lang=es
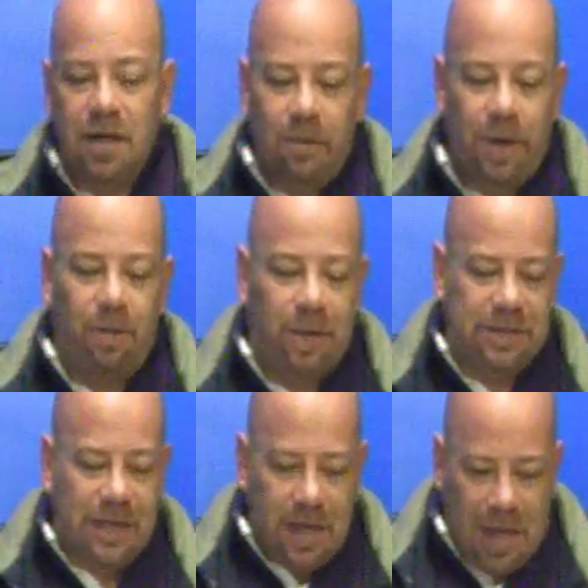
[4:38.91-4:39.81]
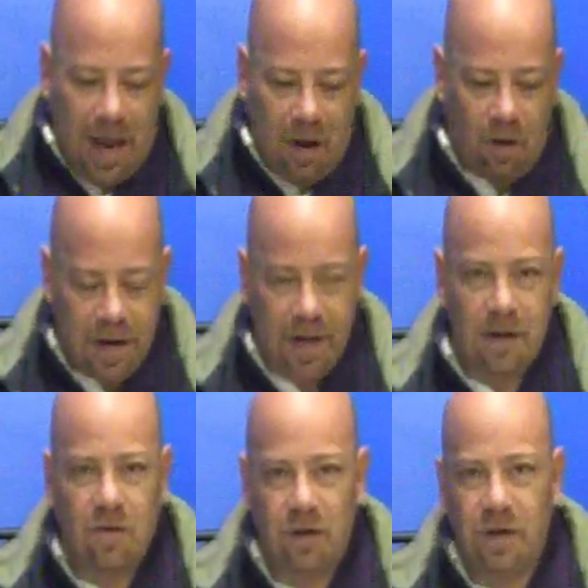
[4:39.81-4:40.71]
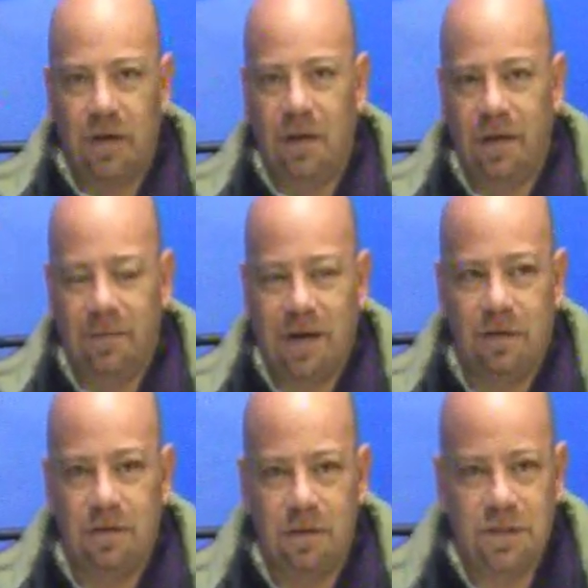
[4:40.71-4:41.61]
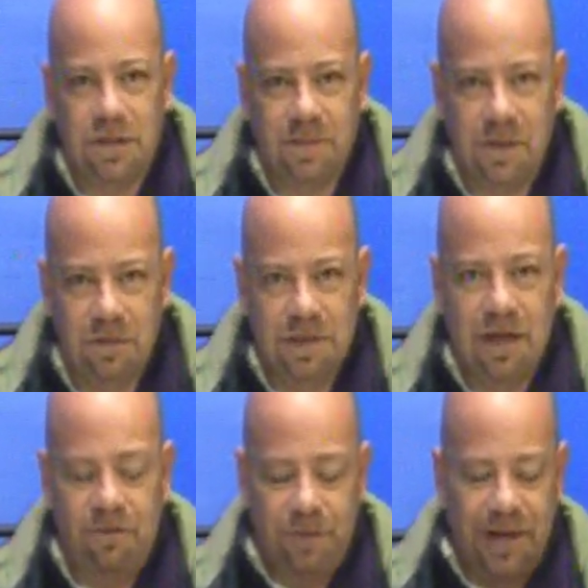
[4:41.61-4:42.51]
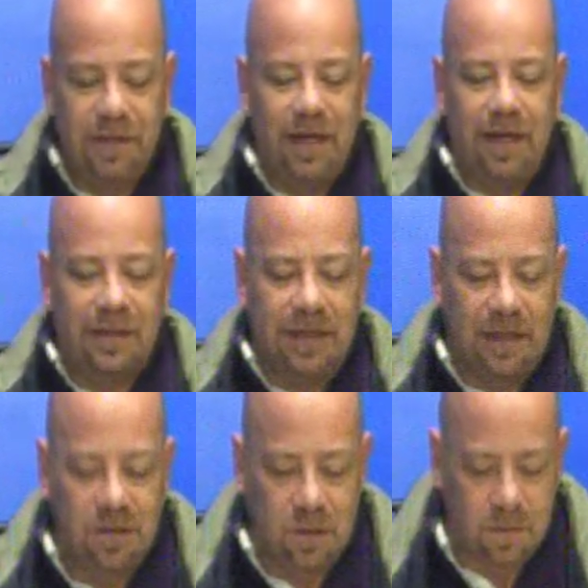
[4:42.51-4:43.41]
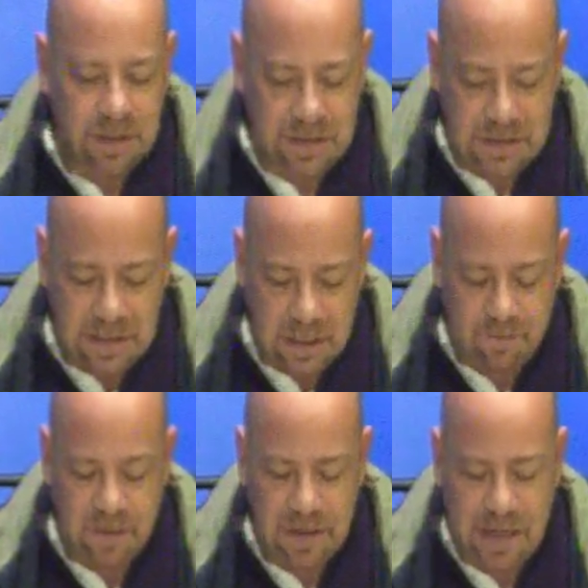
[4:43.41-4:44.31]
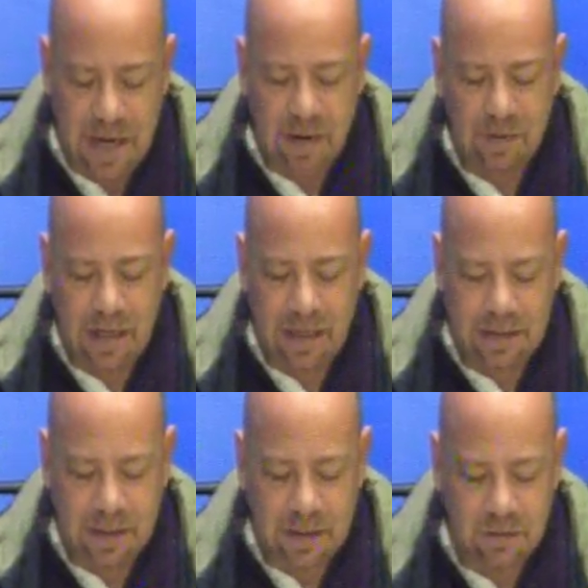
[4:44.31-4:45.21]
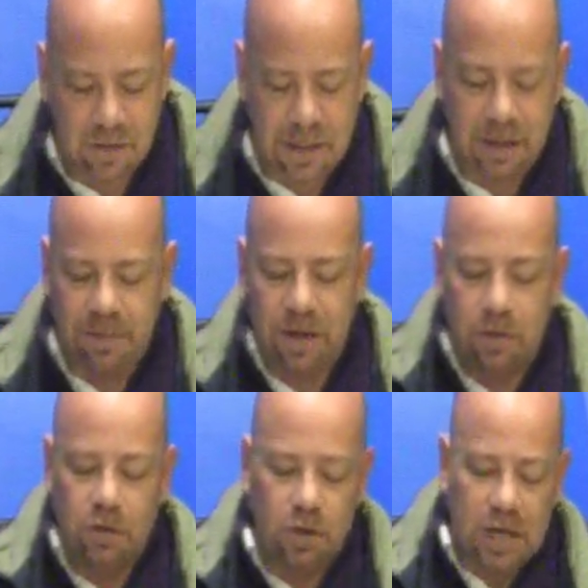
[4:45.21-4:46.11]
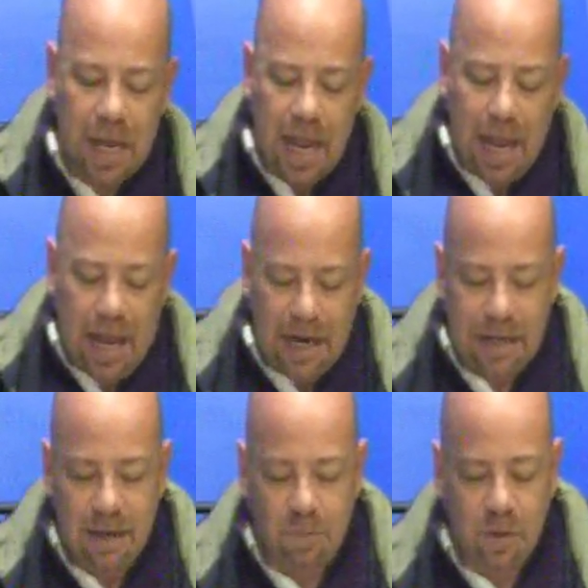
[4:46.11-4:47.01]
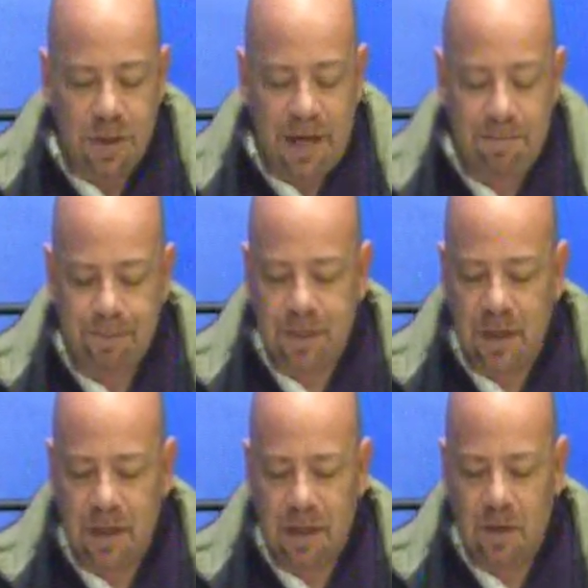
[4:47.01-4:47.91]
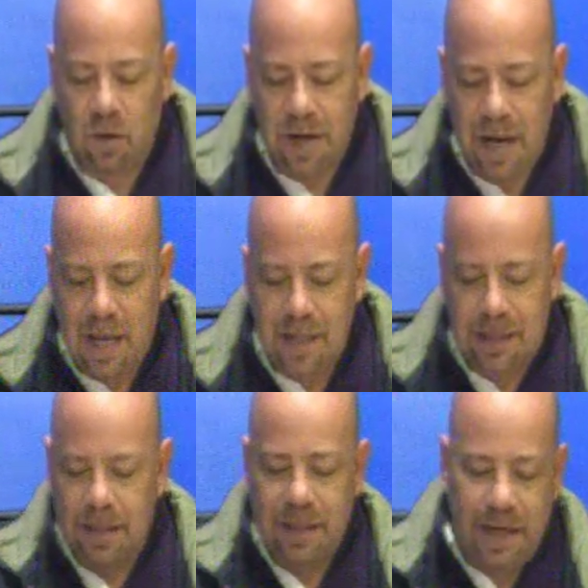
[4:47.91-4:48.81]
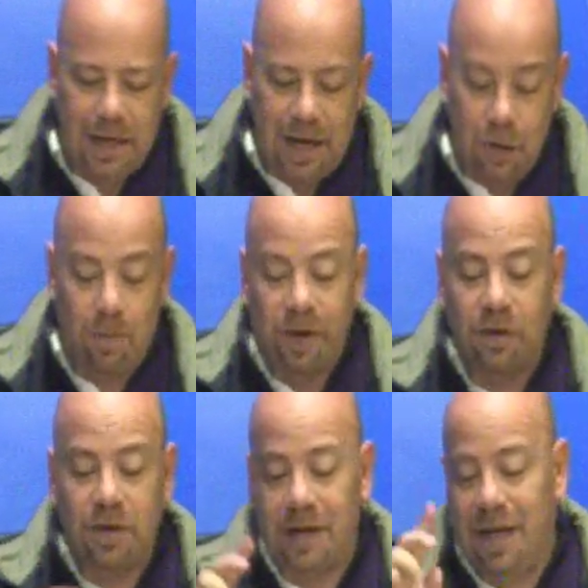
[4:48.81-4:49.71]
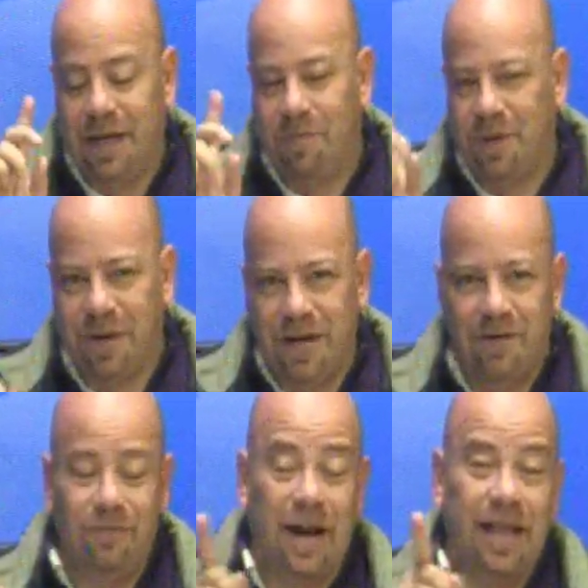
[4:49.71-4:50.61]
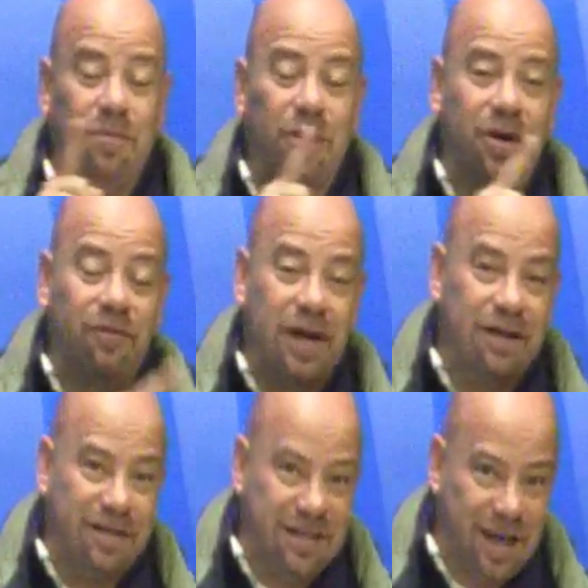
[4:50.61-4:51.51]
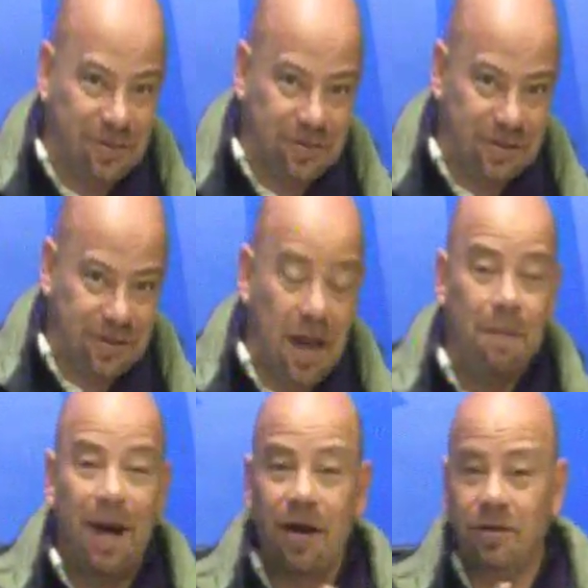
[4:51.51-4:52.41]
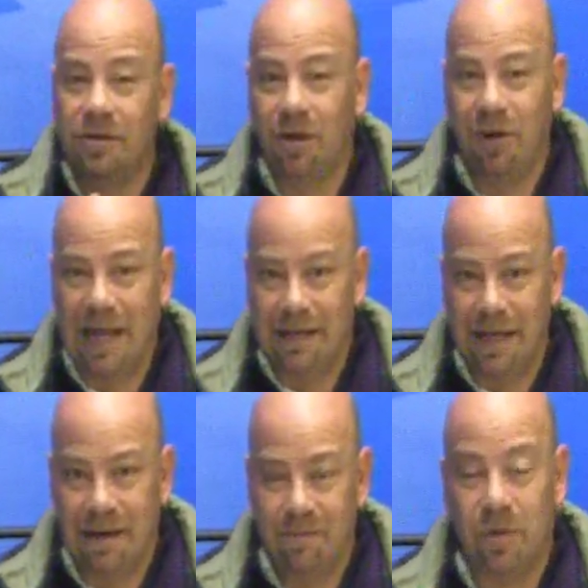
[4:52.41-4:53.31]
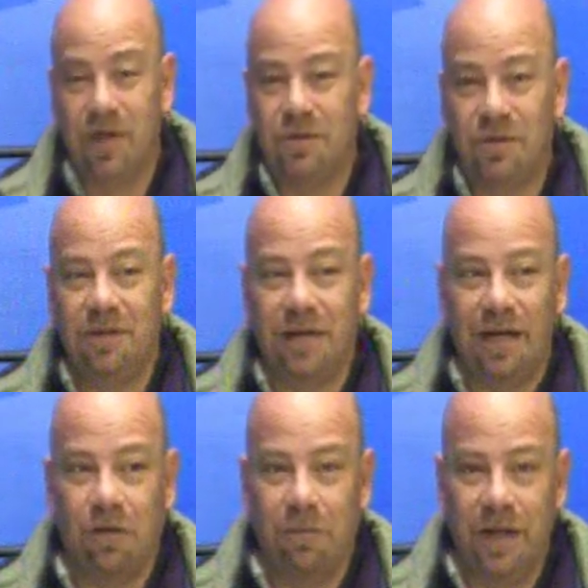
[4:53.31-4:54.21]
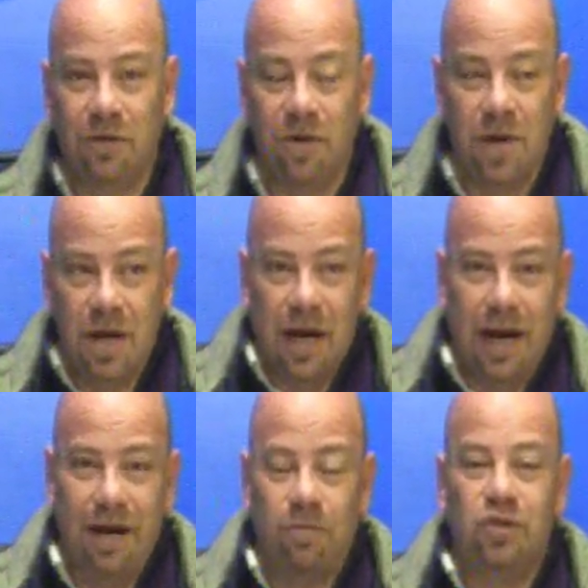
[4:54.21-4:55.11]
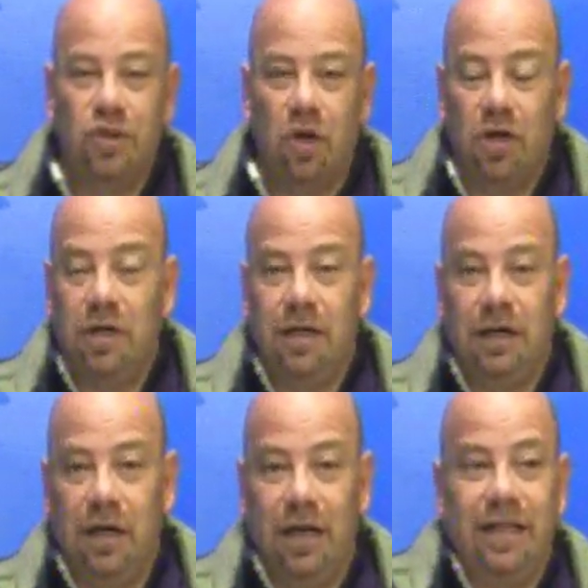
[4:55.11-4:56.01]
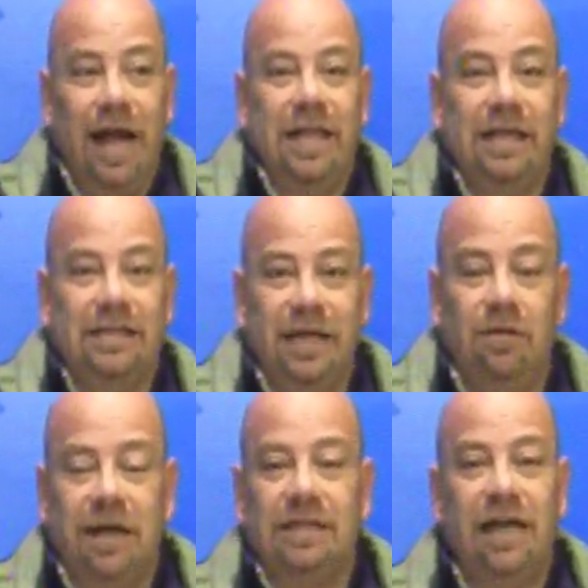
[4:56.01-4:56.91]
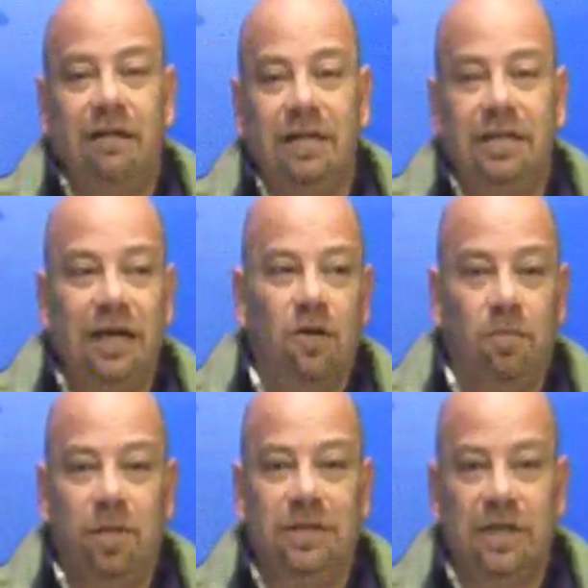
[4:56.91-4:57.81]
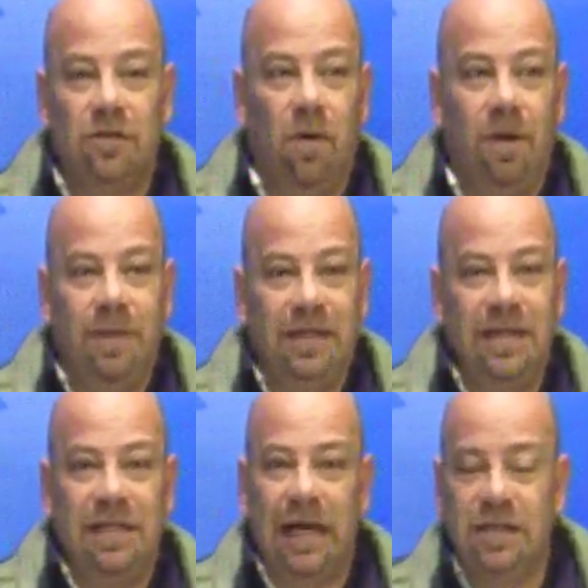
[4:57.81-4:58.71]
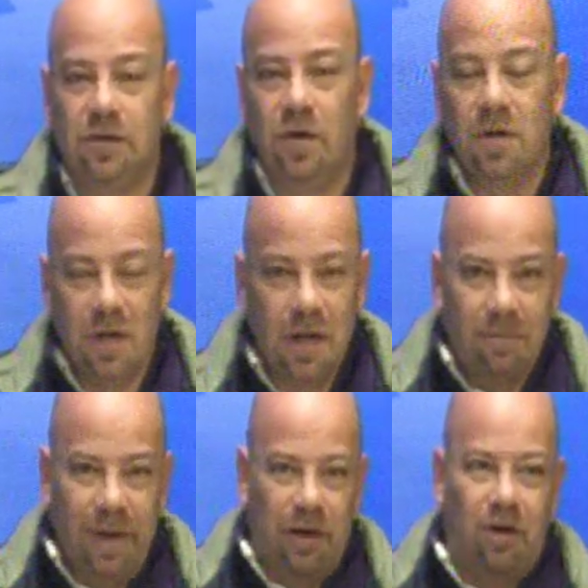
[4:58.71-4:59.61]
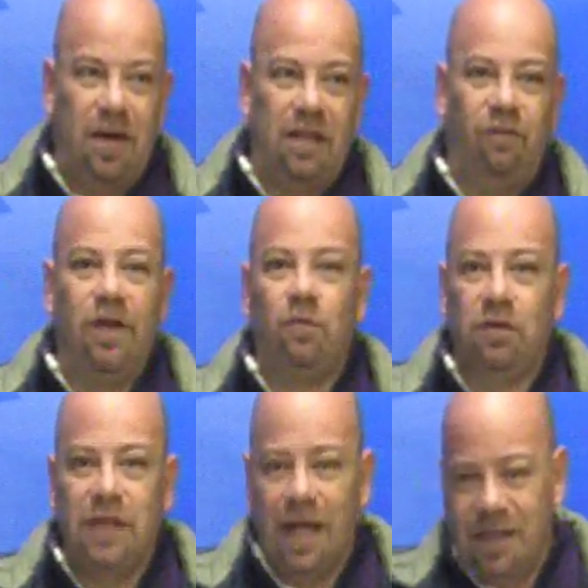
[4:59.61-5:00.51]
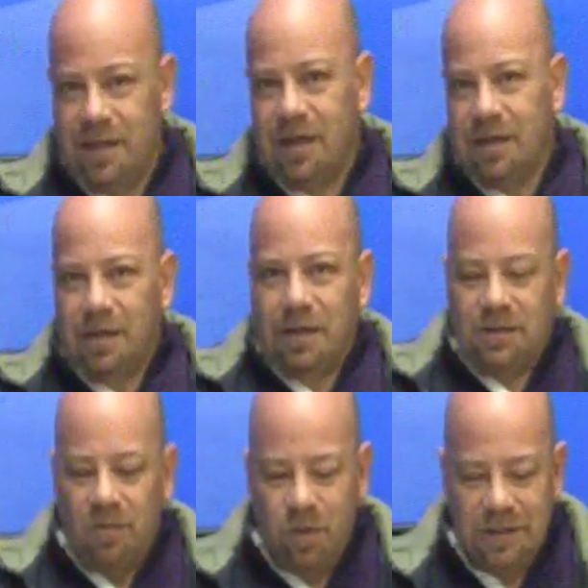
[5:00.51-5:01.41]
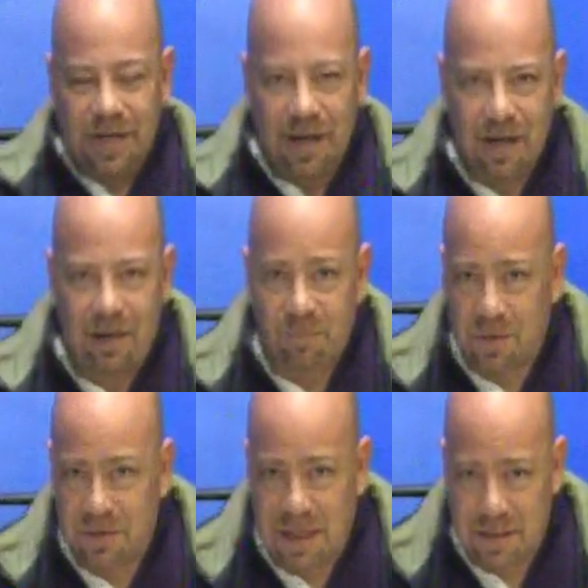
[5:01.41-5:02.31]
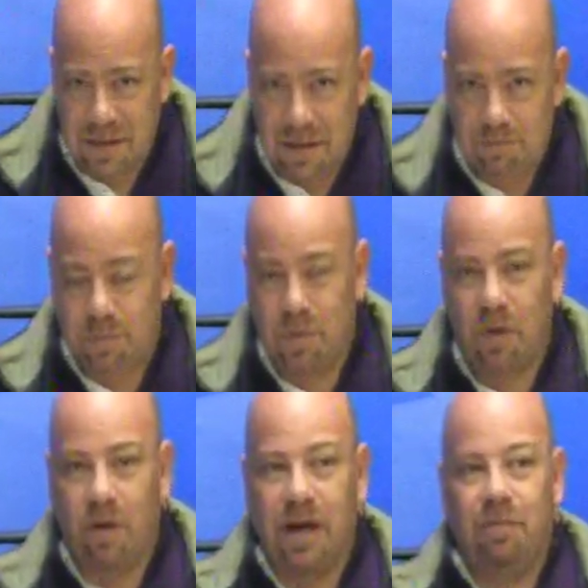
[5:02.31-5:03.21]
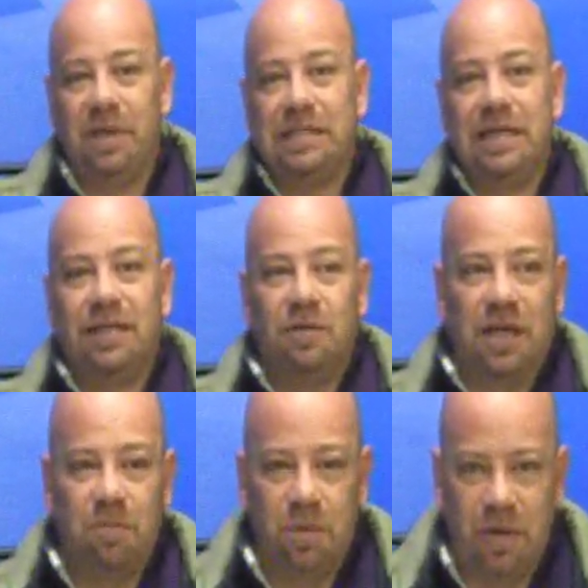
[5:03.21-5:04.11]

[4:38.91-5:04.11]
Bueno, pues ahora con eh, Marco Antonio Chima Ruiz al frente, la selección sub-17 enfrentará a la una de la tarde con 30 minutos al equipo de eh, Corea de... Ah, no, perdón, al equipo de Corea no. Al equipo de Corea fue el que vencieron van contra Holanda. Por eso es lo que le comento. La emoción y el deseo de que siga avanzando, pues es obviamente intenso, pero la dificultad se muestra importante por lo que representa un equipo de